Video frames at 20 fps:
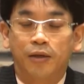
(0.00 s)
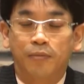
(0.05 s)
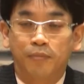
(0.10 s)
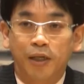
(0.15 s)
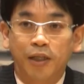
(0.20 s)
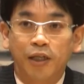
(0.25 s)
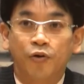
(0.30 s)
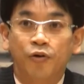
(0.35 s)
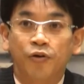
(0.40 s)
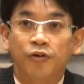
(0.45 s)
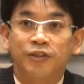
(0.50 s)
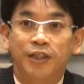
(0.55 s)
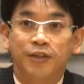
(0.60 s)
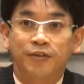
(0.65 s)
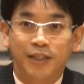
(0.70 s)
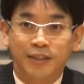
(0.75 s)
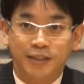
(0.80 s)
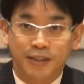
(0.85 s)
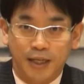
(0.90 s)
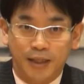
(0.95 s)
までお寄せく
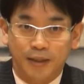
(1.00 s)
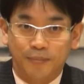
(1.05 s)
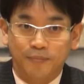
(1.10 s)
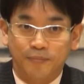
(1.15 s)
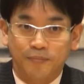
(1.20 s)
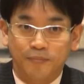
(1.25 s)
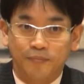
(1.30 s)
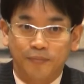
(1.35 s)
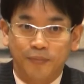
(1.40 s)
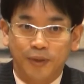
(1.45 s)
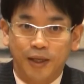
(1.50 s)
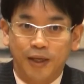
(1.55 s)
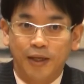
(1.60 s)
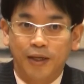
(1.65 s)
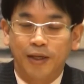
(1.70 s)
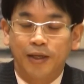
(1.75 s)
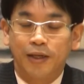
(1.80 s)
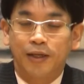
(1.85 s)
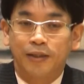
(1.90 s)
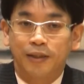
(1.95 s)
ださい。
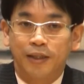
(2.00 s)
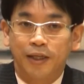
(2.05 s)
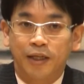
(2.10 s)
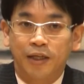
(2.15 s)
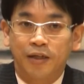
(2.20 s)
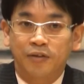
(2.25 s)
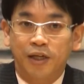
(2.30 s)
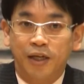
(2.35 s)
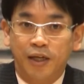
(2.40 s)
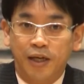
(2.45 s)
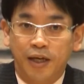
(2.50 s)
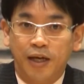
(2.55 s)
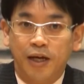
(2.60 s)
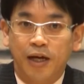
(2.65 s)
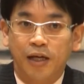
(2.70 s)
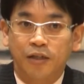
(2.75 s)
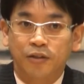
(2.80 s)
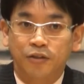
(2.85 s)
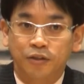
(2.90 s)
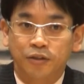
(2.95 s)
できるだけ
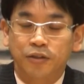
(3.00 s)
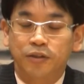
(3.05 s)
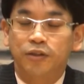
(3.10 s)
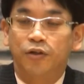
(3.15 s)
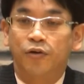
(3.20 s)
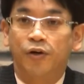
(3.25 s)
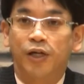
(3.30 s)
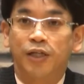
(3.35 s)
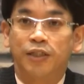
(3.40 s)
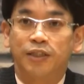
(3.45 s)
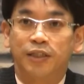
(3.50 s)
早くお返